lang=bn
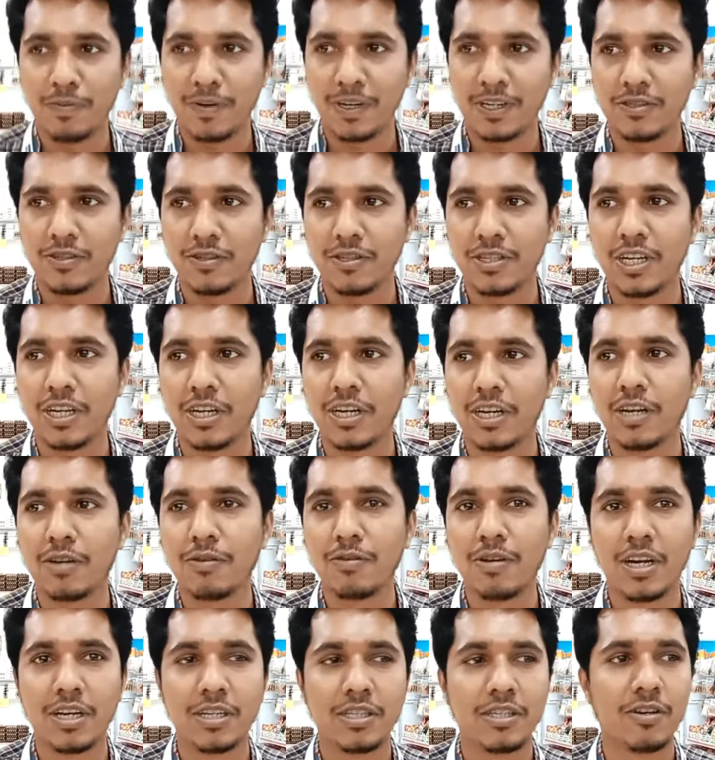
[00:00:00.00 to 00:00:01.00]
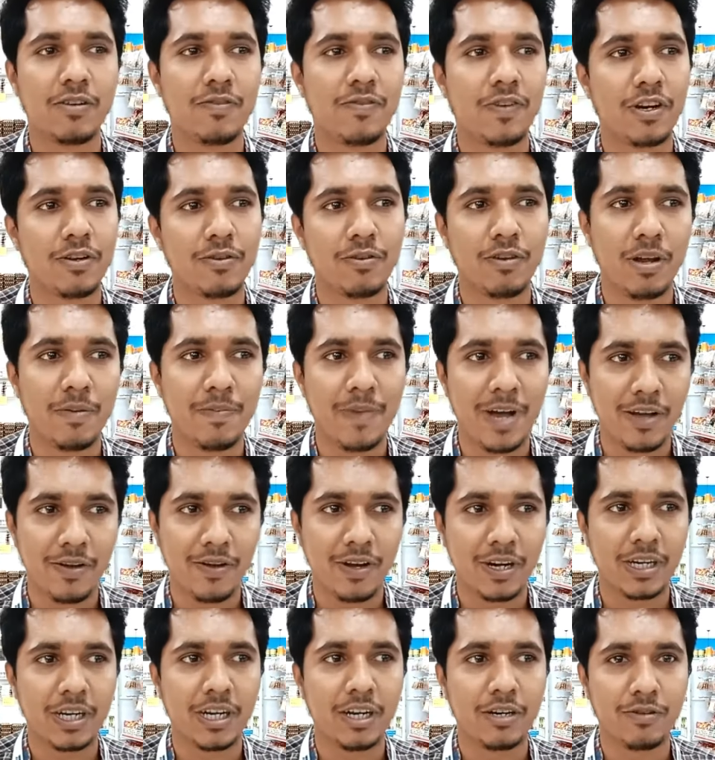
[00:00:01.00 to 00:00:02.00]
অফার চলছে আর রেগুলার যে অফারগুলো বাই
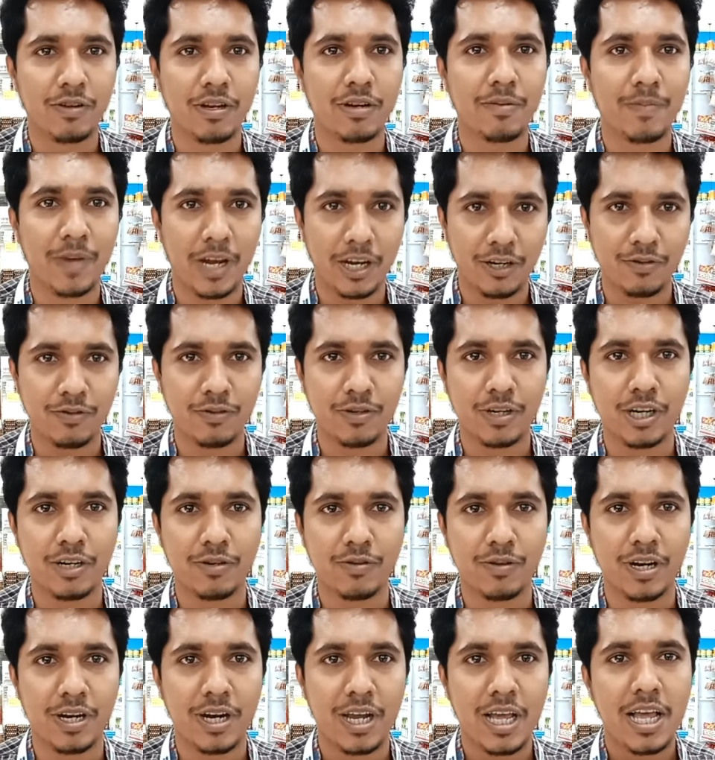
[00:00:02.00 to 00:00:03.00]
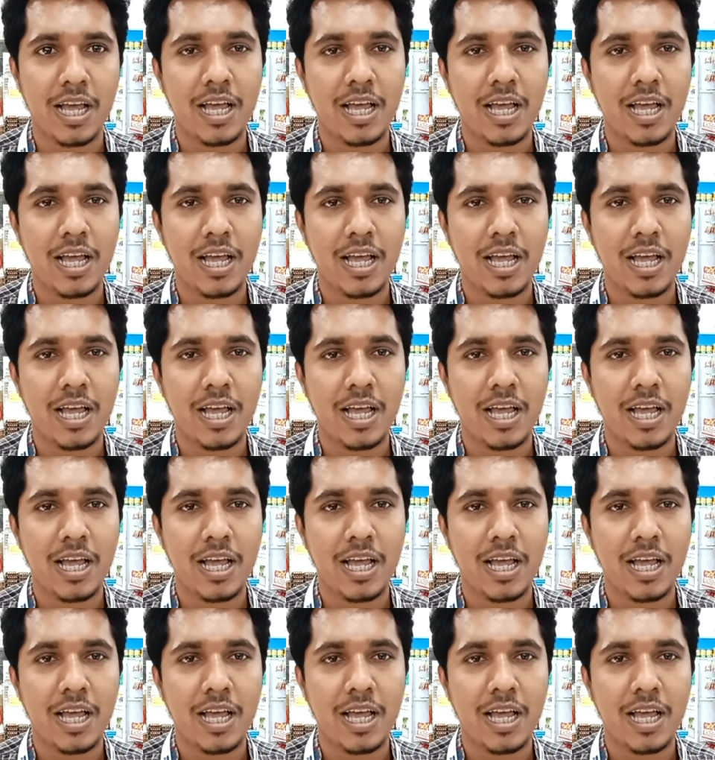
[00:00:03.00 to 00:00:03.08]
ওয়ান গেট ওয়ান বাই টু গেট ওয়ান